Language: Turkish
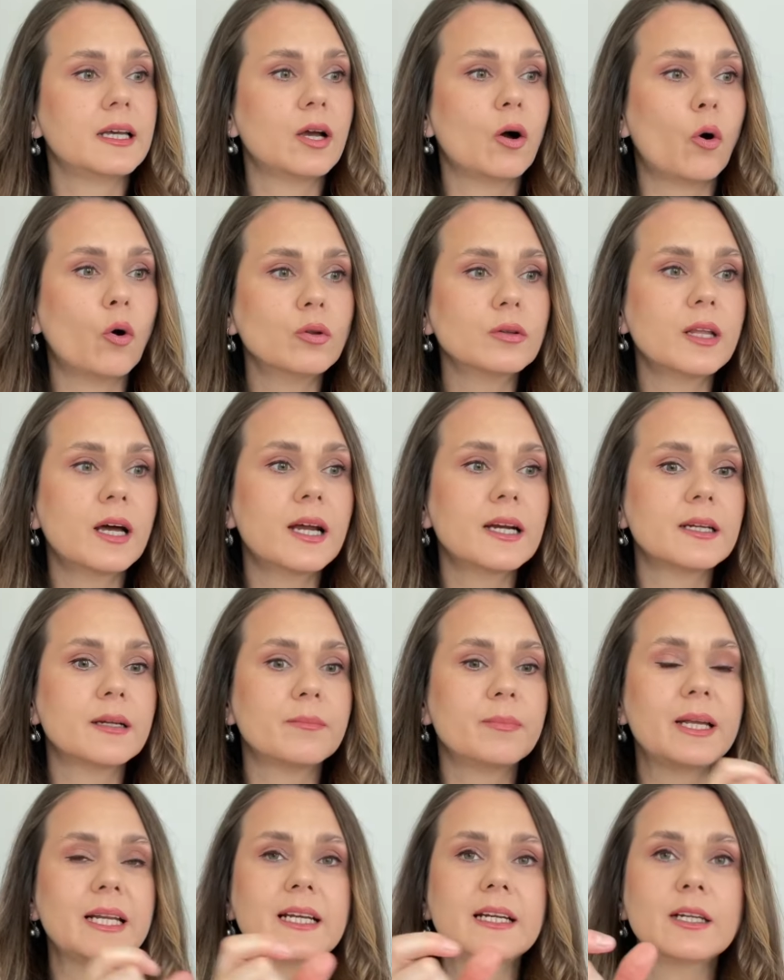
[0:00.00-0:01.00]
onlar
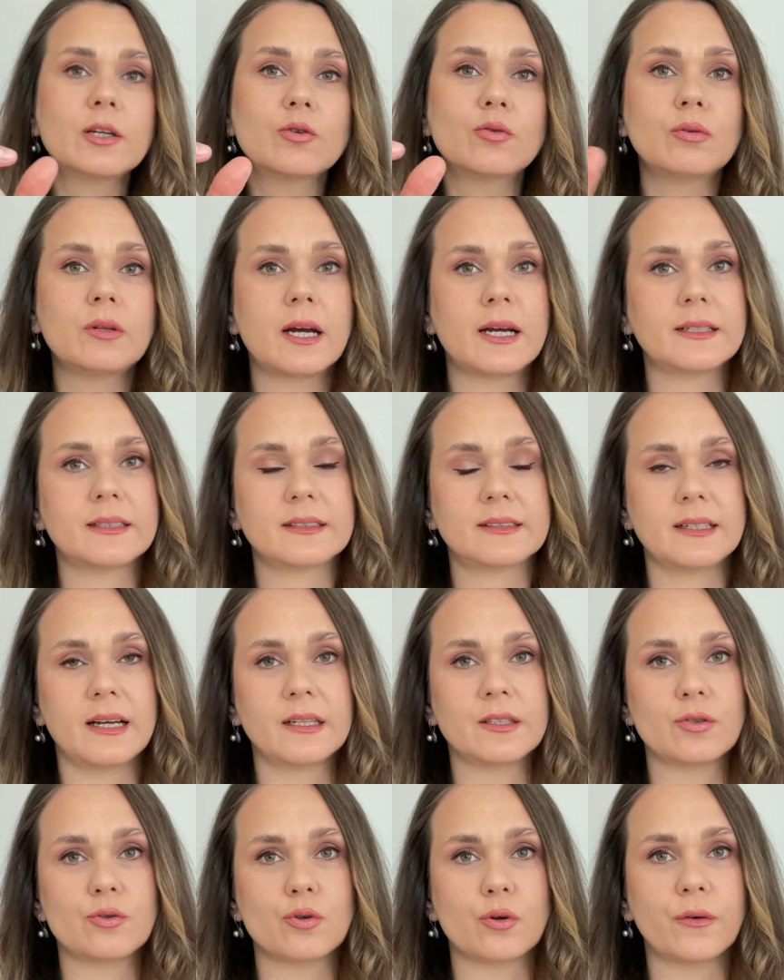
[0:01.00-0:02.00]
belirli günlerde
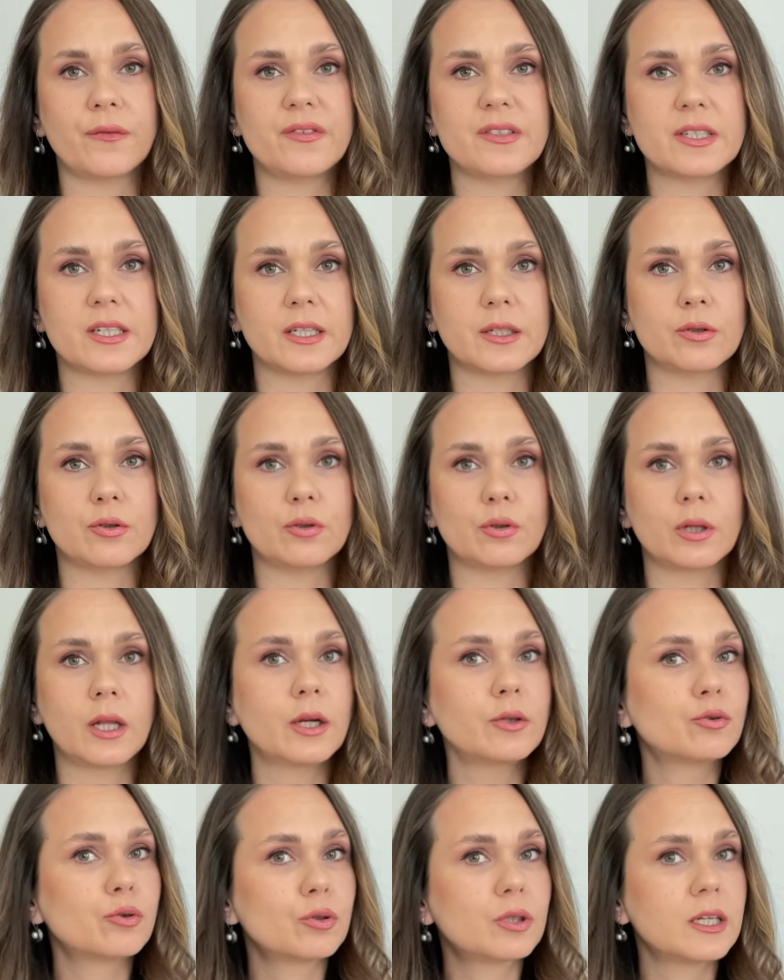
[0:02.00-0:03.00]
sadece ofise
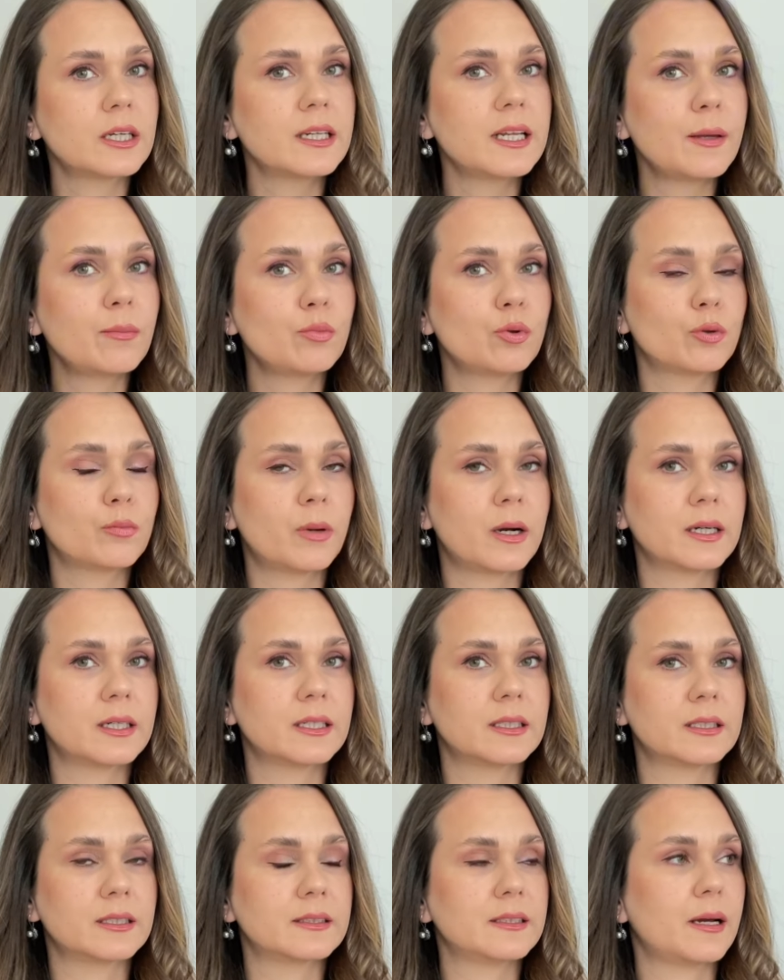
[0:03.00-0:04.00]
gidiyorlar. Türkiye'nin en büyük
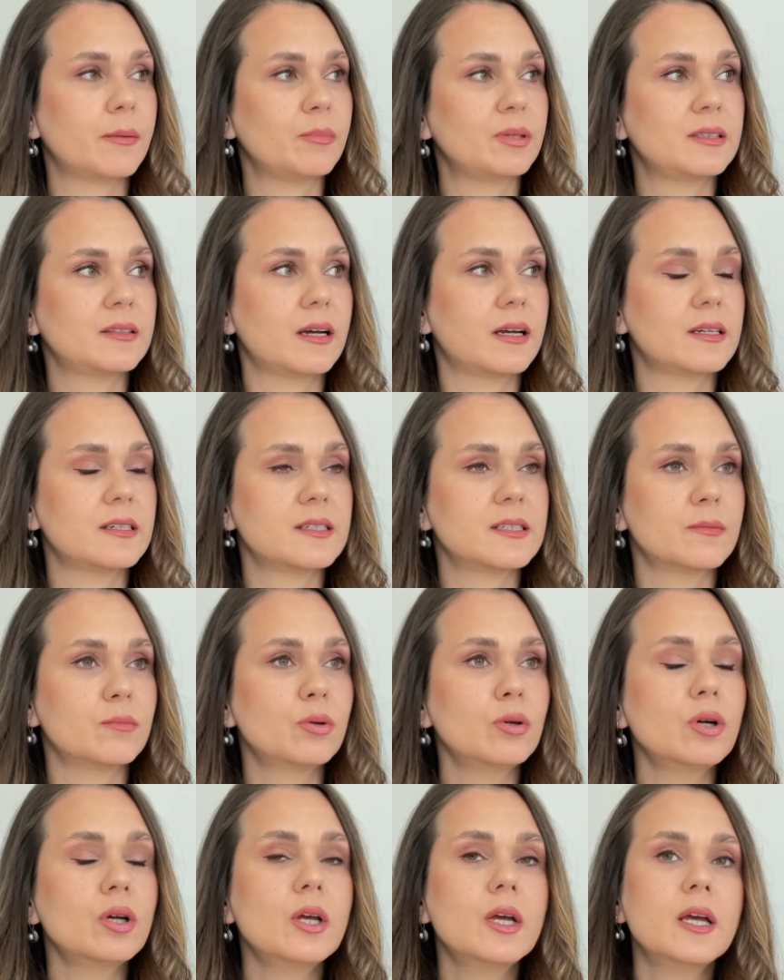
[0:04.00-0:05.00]
bankalarından bir tanesi
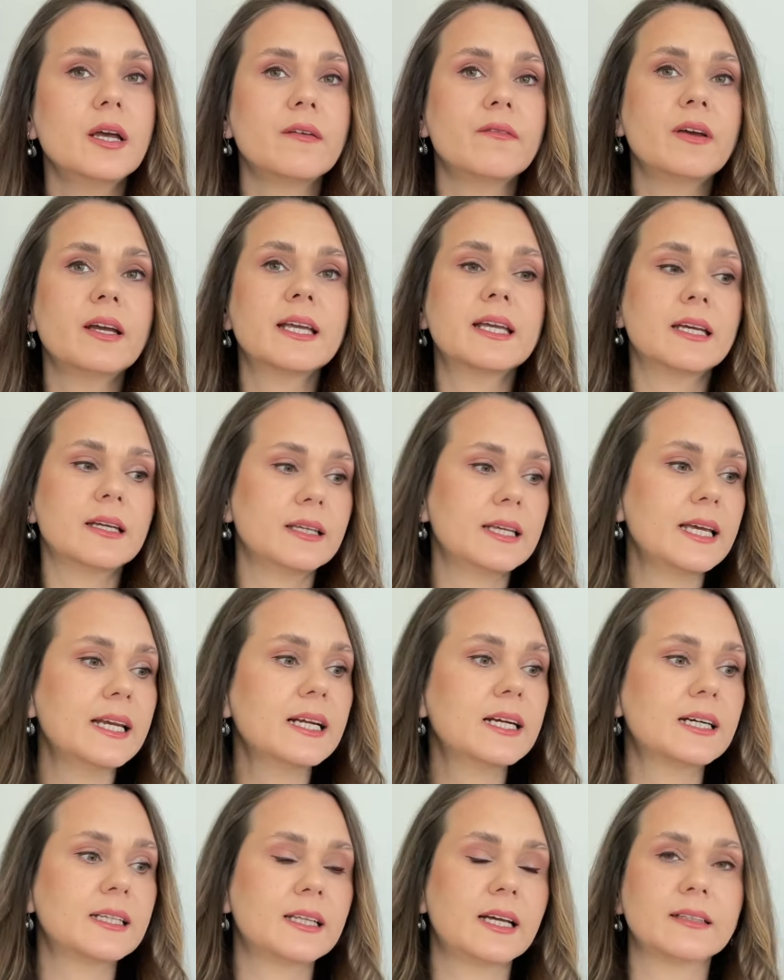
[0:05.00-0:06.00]
bu. Ve geri
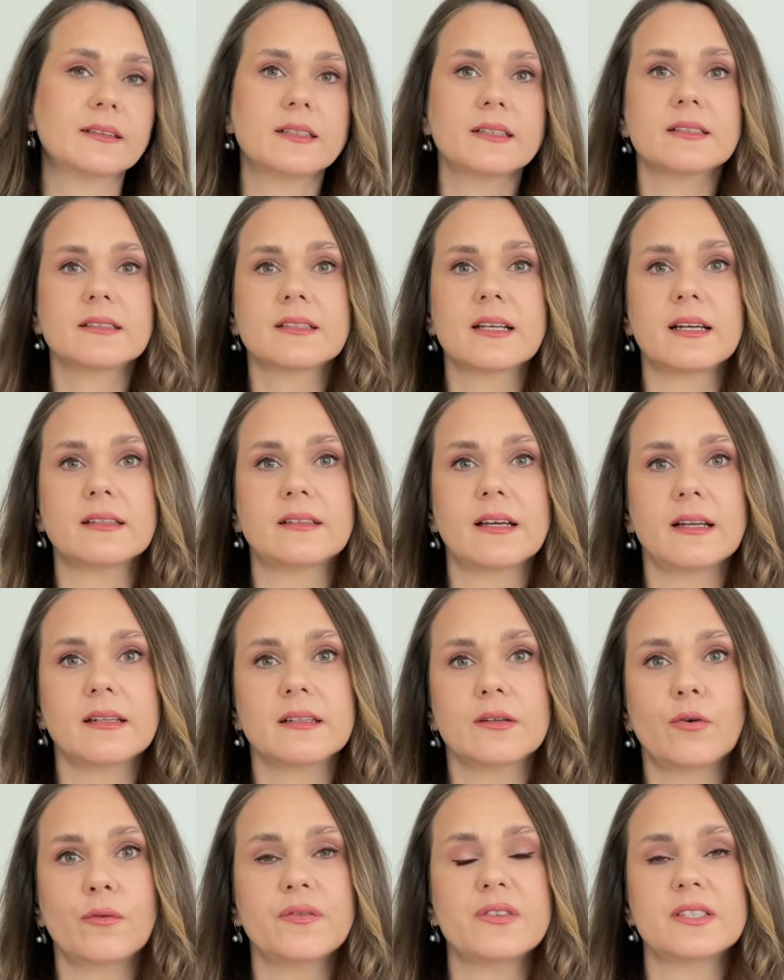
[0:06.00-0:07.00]
kalan da zaten
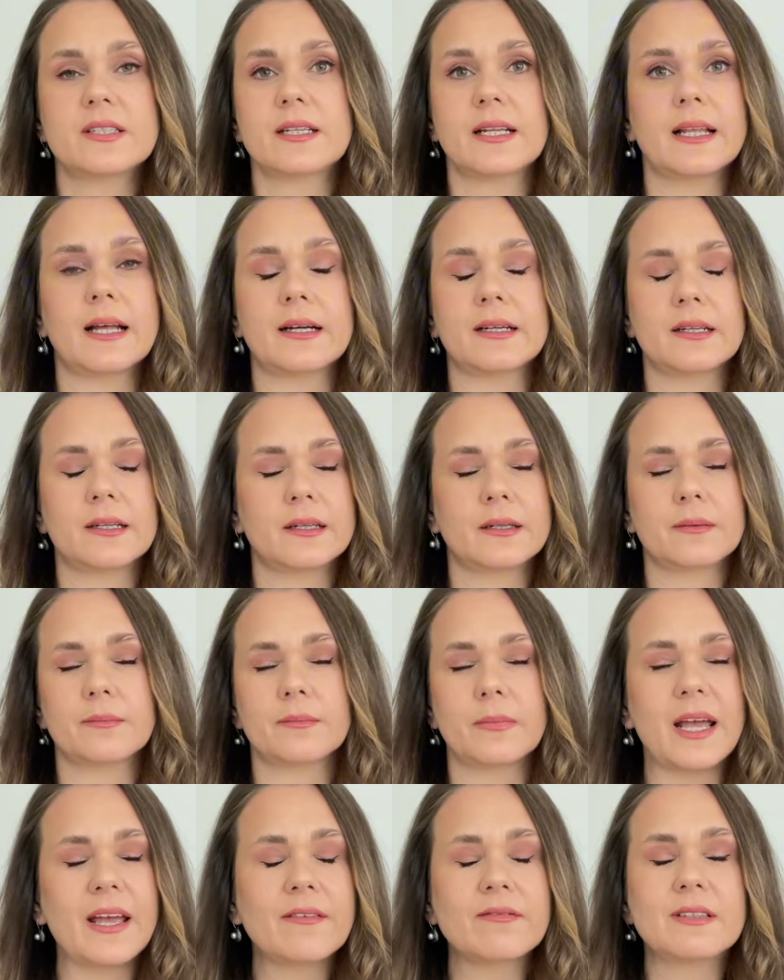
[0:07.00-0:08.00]
ofiste, e,
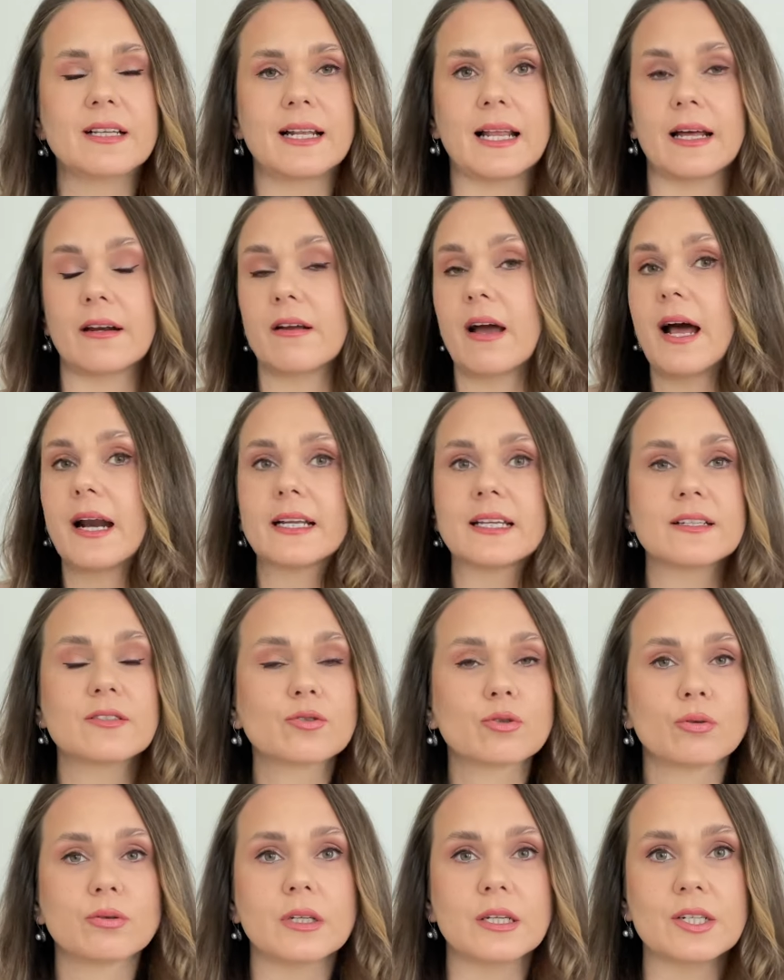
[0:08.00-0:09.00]
evdeler. Herkes
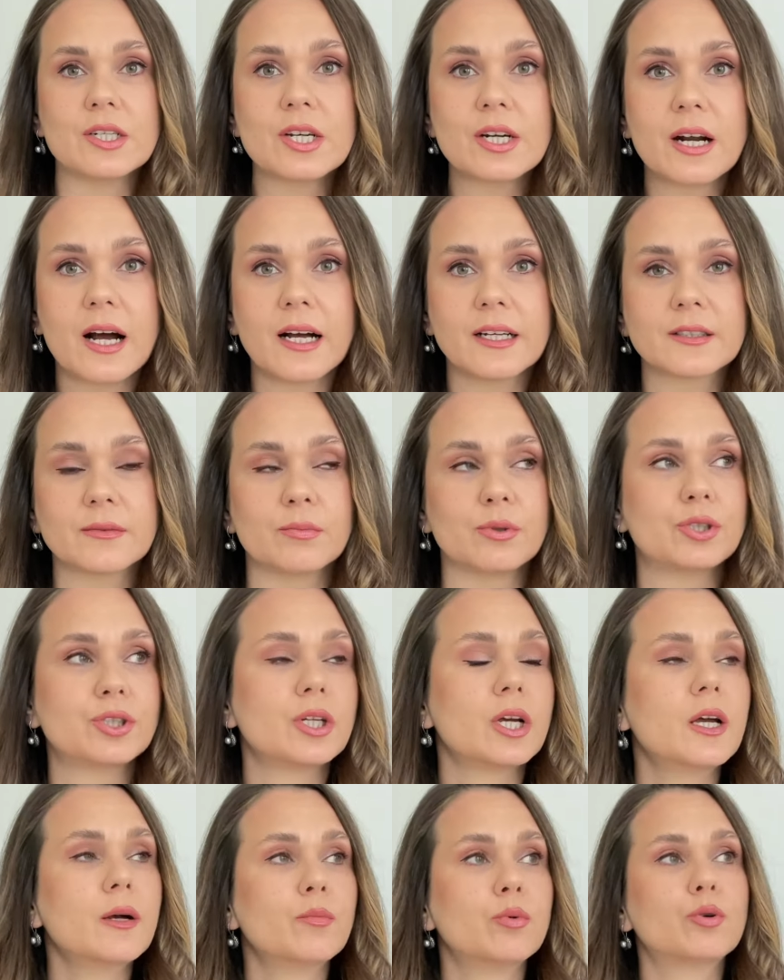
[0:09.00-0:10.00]
son derece rahatmış.
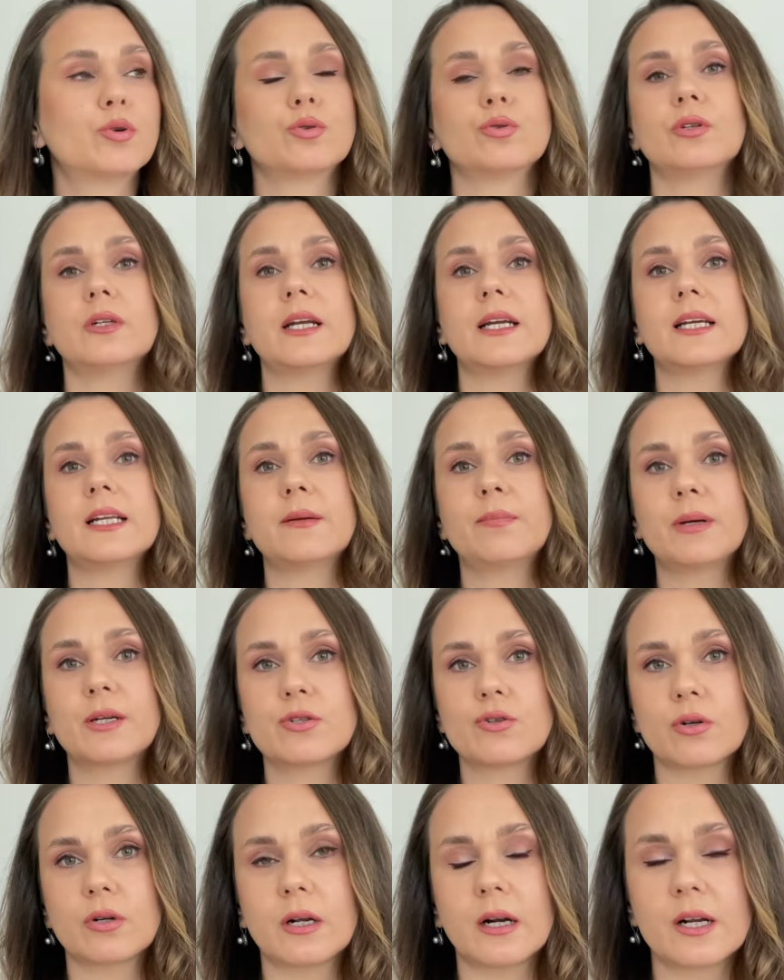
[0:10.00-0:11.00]
Bu konuyla ilgili pek
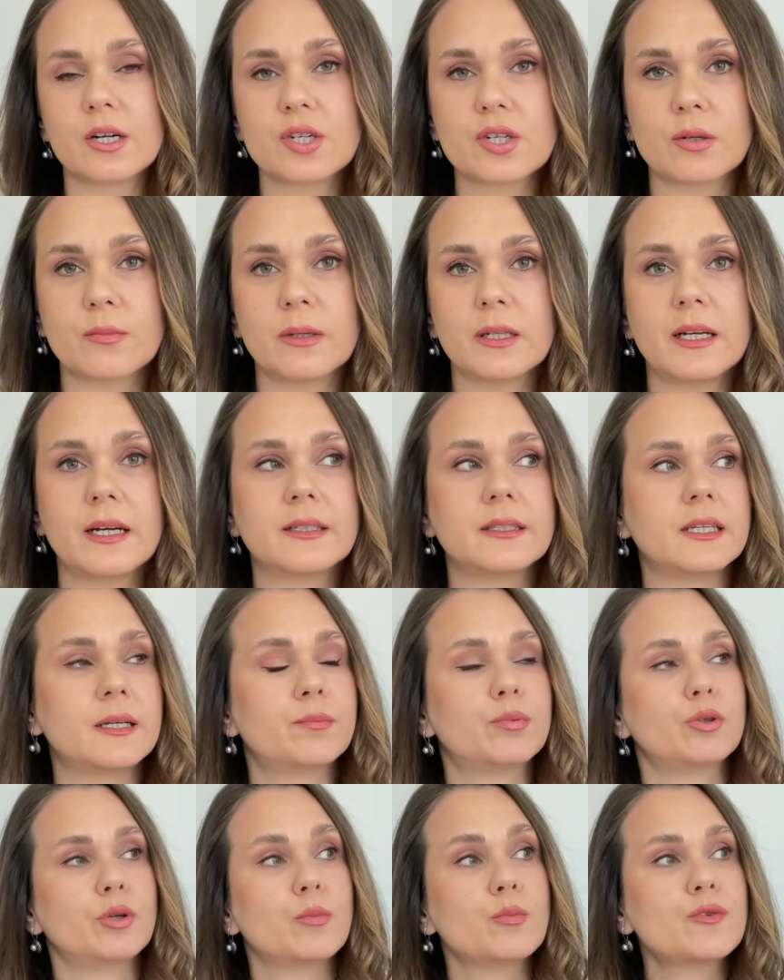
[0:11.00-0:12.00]
çok araştırmalar da
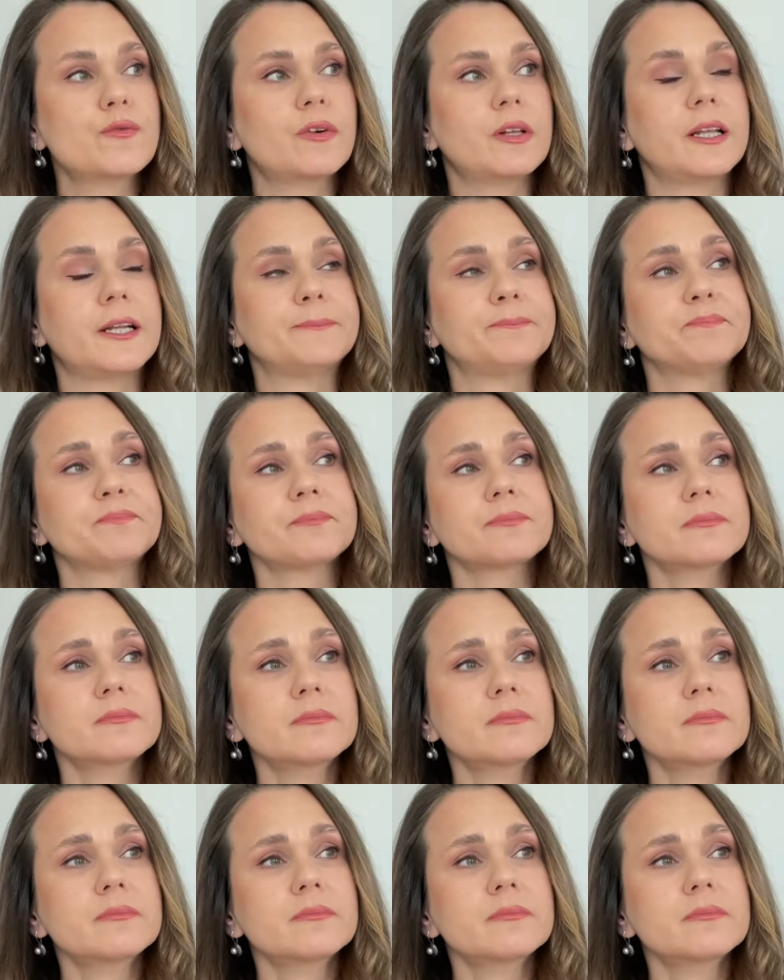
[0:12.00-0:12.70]
yapılıyormuş falan.